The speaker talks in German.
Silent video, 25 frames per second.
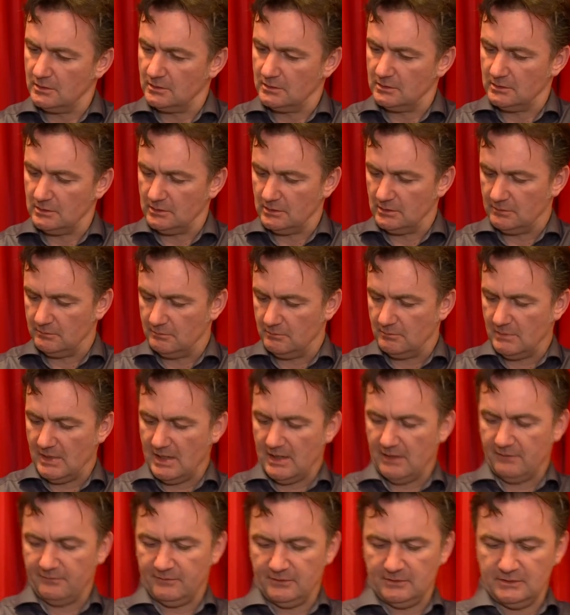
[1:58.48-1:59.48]
die
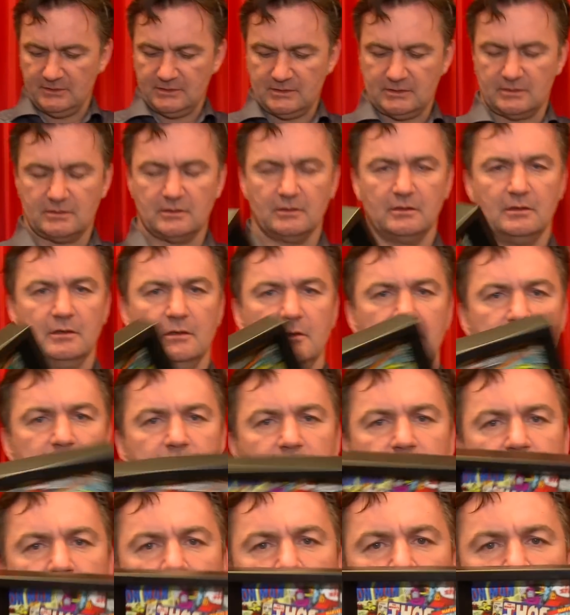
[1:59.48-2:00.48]
Marvels, genau.
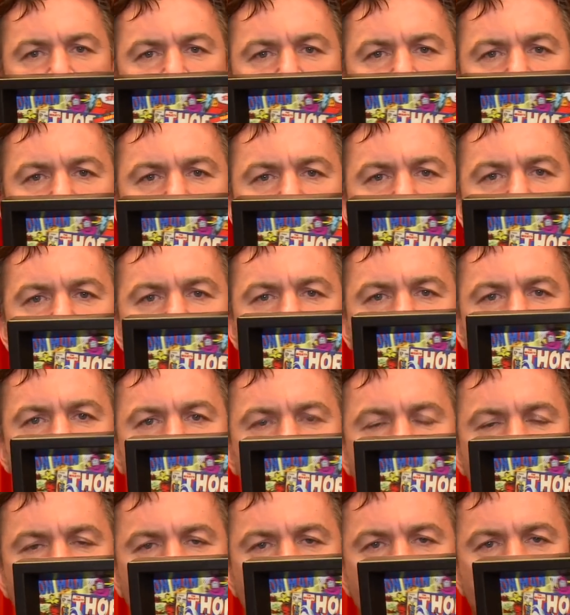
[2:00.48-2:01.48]
Die
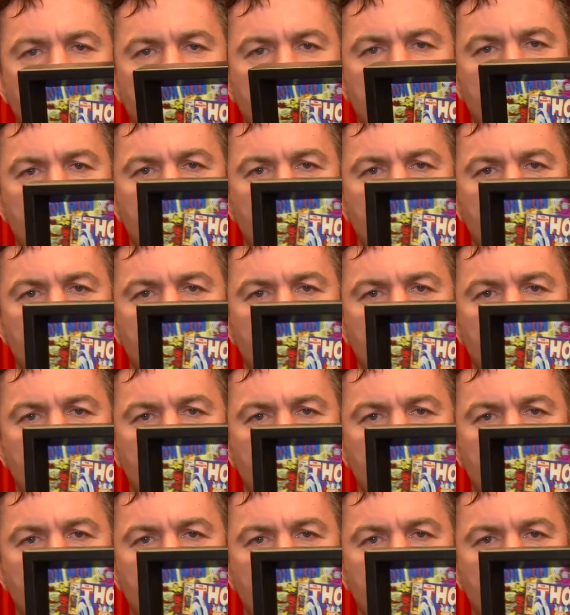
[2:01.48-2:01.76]
einzelnen Figuren